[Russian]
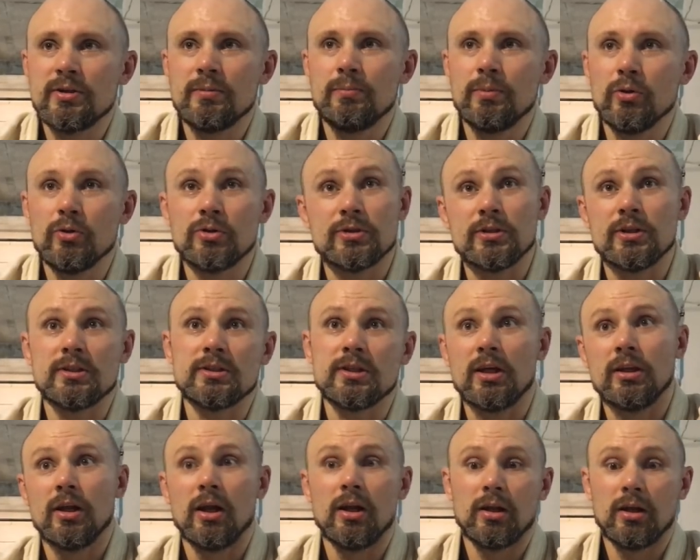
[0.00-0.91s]
симбиоз
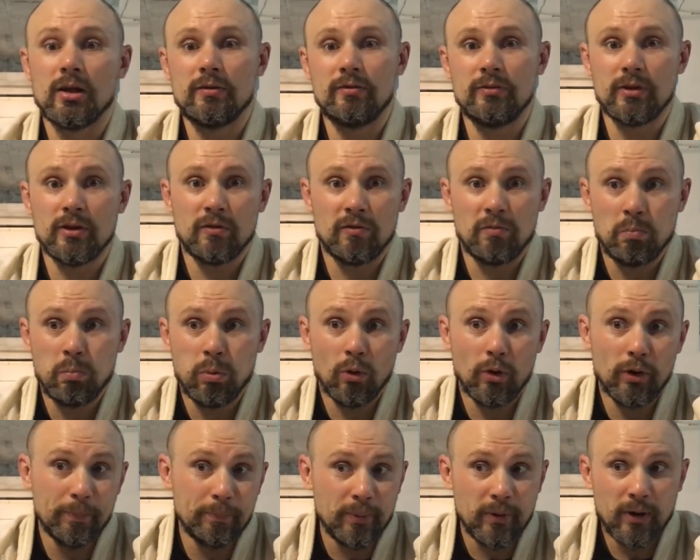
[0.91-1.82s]
национальных видов
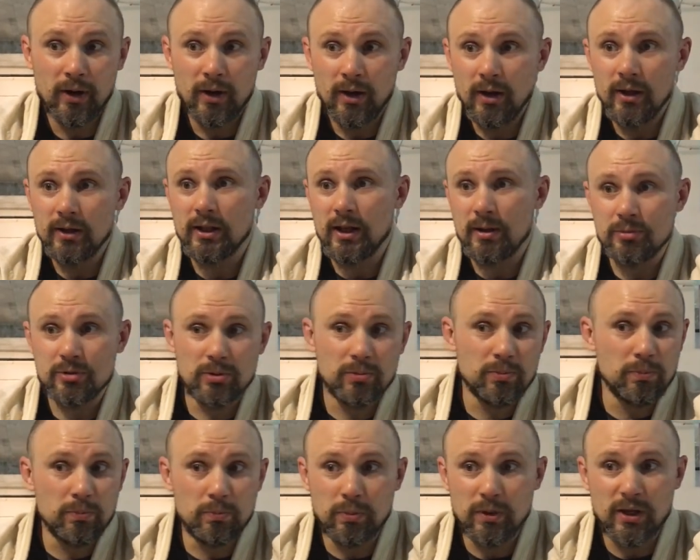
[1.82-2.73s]
борьб, там
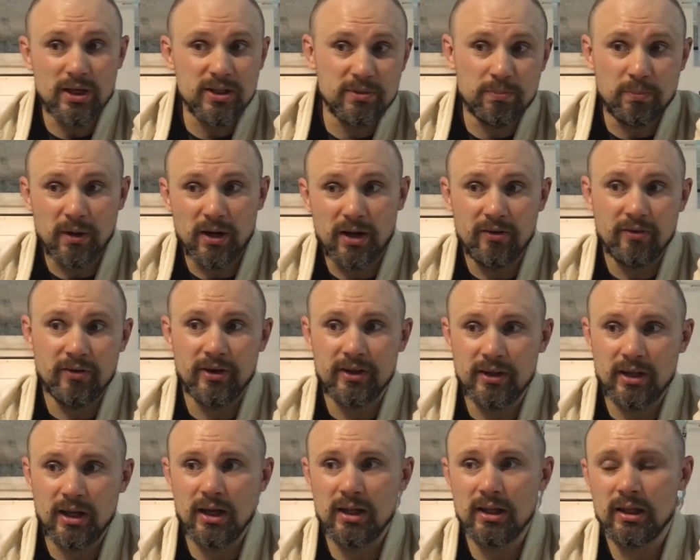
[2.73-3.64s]
же есть
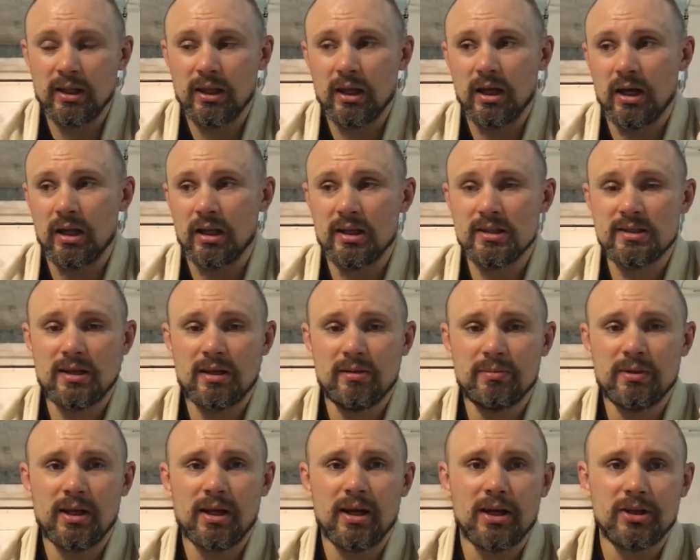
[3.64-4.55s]
болевые на ноги, а на
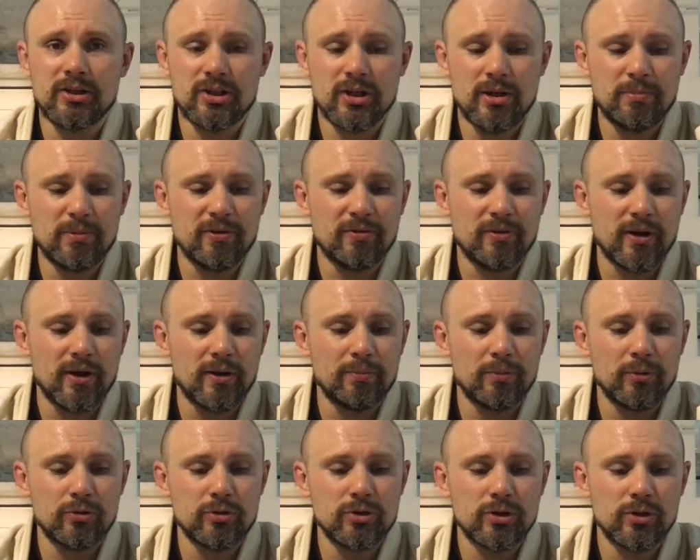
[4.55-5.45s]
самом деле Ощепков, когда
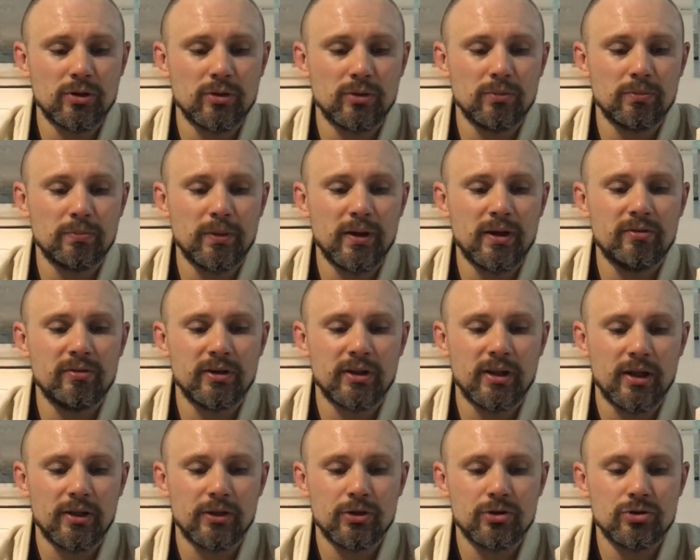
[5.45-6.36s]
получил первый
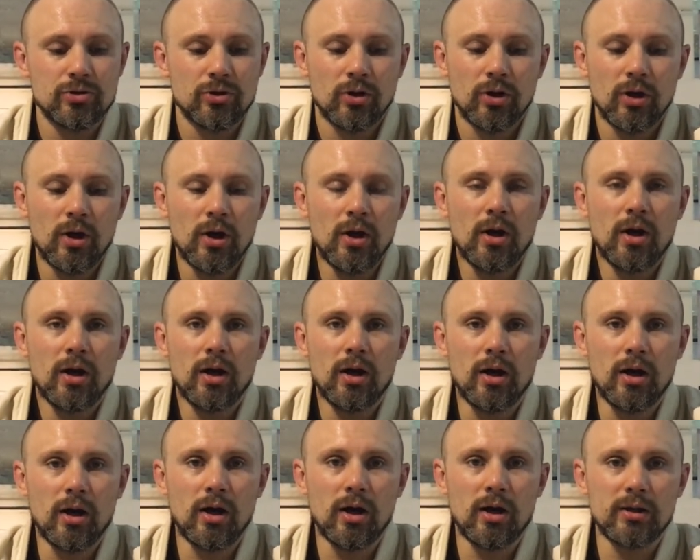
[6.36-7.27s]
дан еще,
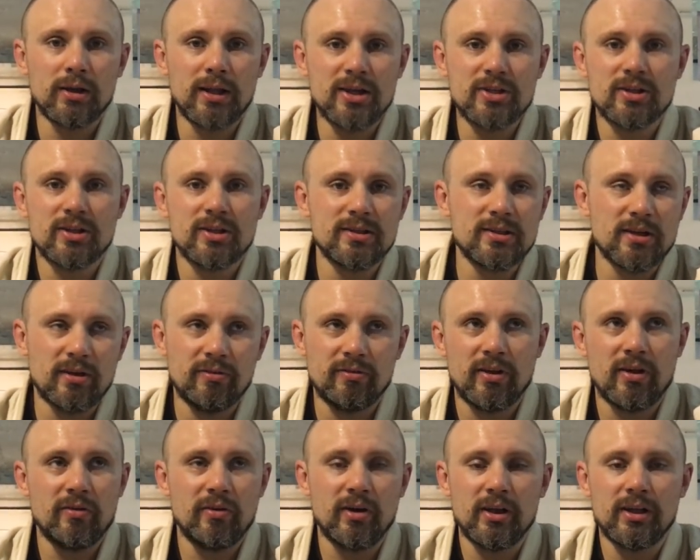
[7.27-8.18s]
э, даже на
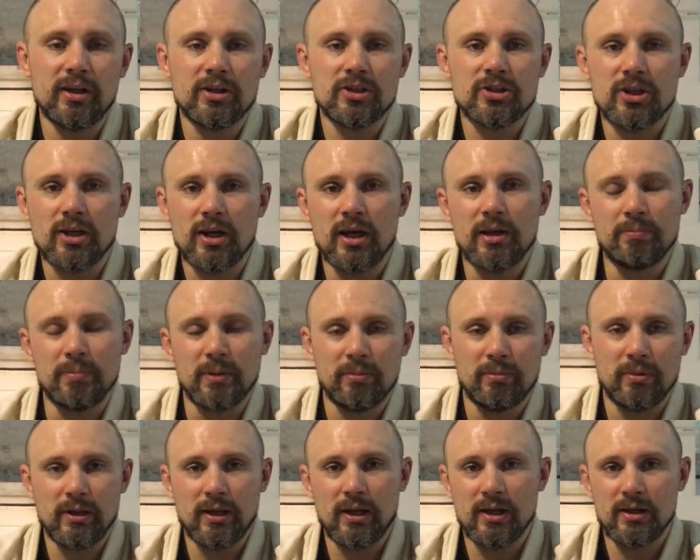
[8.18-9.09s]
соревнованиях Шай
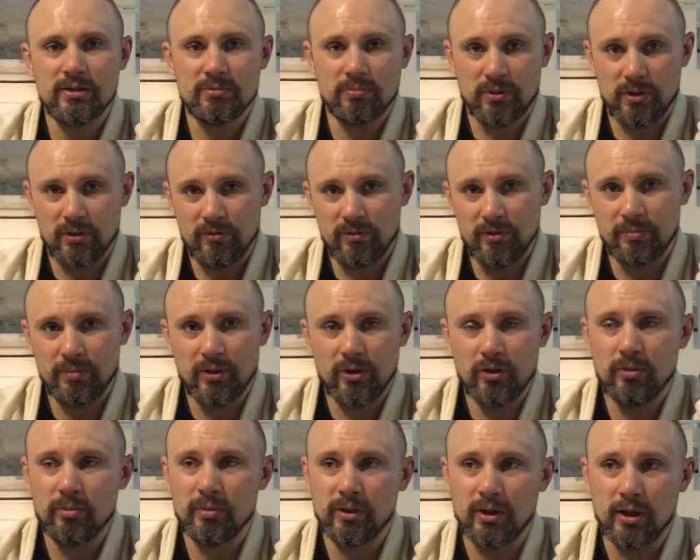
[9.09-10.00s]
применялись болевые
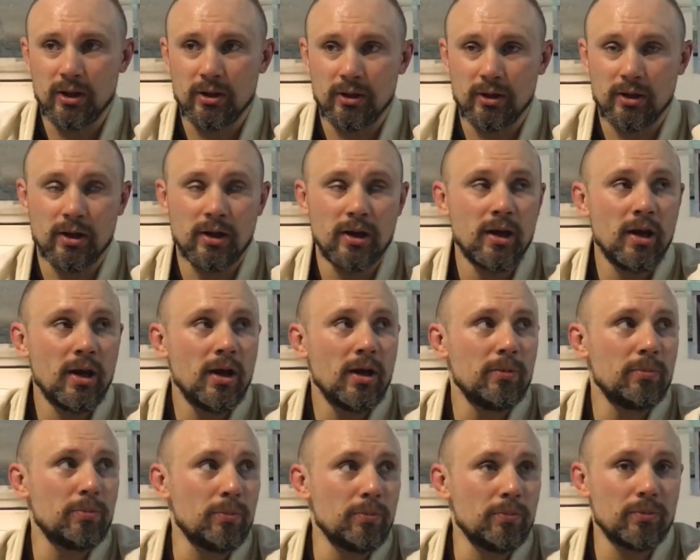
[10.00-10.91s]
приемы на ноги.
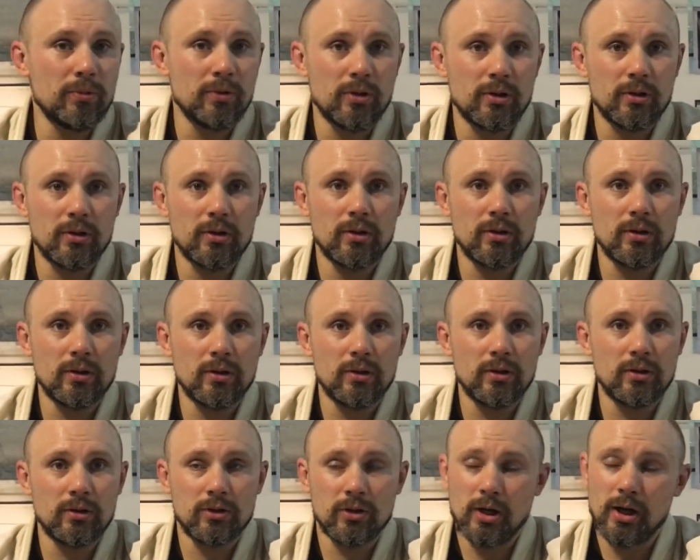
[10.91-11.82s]
То есть ты помнишь
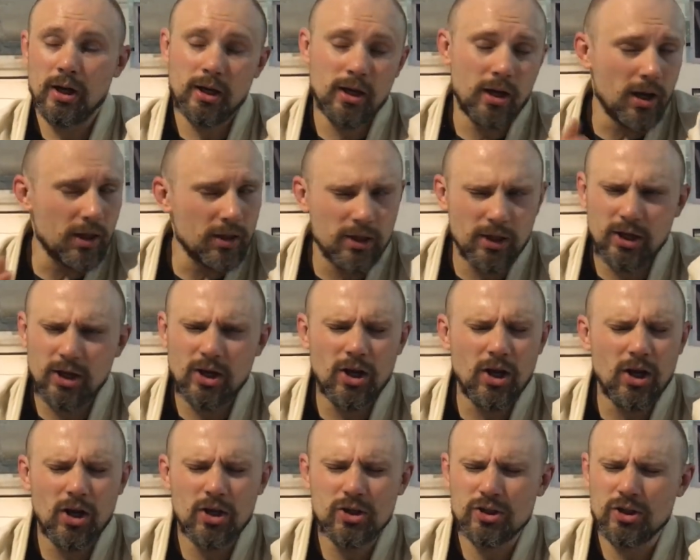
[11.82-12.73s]
еще эти Да, 914.
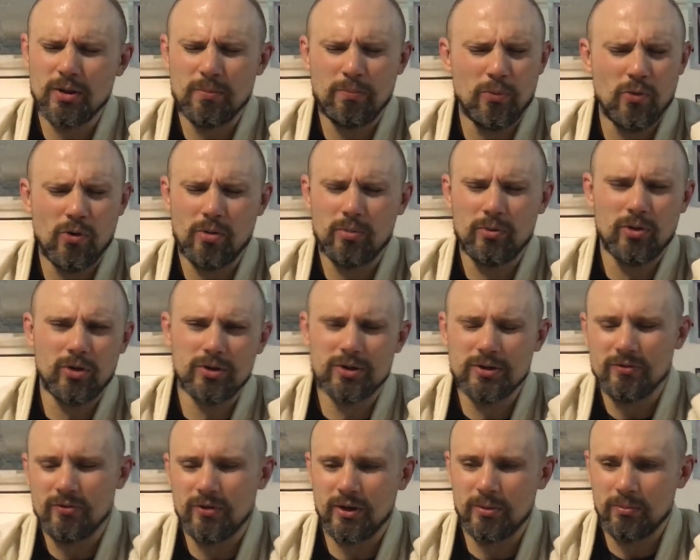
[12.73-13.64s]
я отлично помню
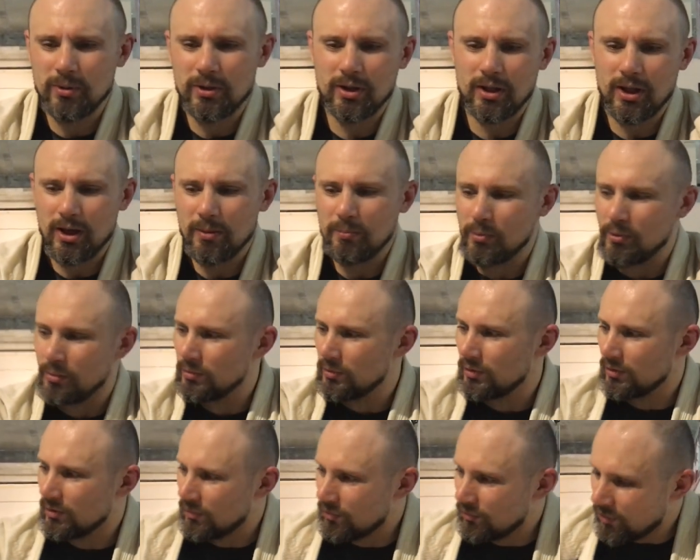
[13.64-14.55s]
эти времена,
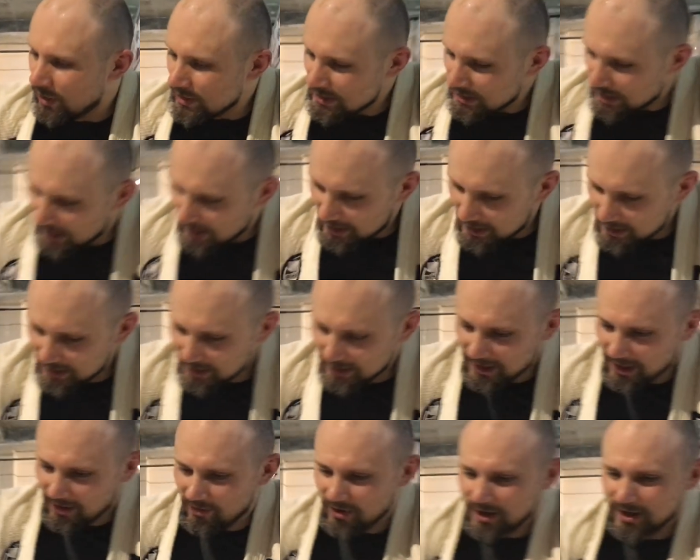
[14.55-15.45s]
помню, говорю, Васян,
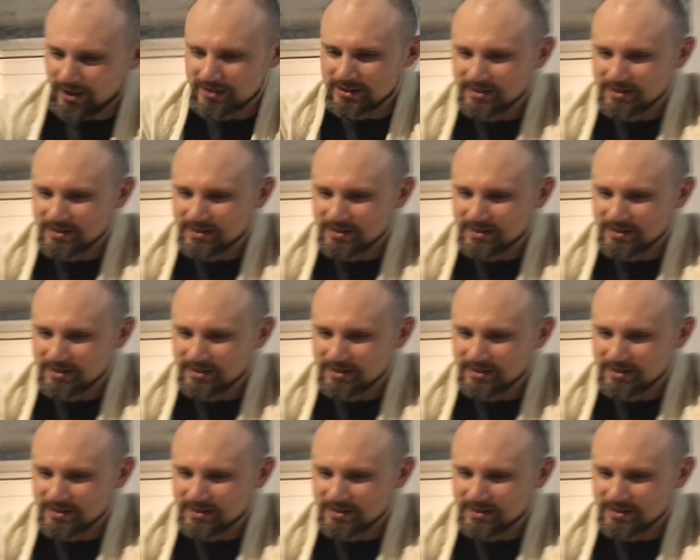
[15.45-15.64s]
давай,